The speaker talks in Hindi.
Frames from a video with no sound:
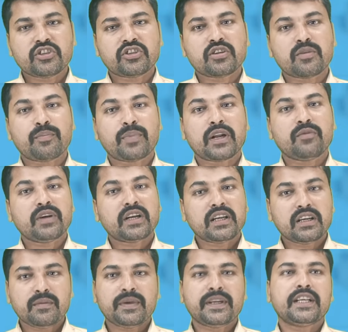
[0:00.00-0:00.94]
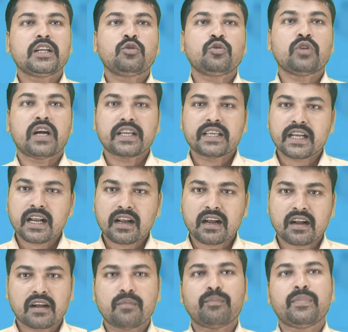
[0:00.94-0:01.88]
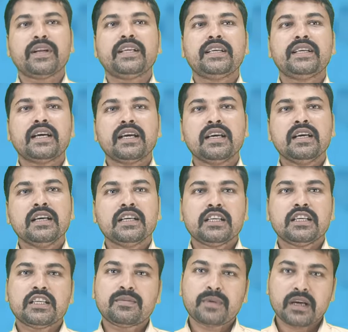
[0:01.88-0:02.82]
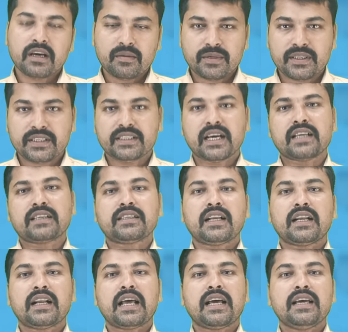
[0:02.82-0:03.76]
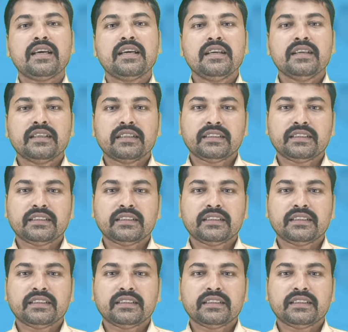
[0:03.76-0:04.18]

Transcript: सिस्टम प्राइवेट लिमिटेड जो हरियाणा का कंपनी है इस पर अभी जाँच चल रहा है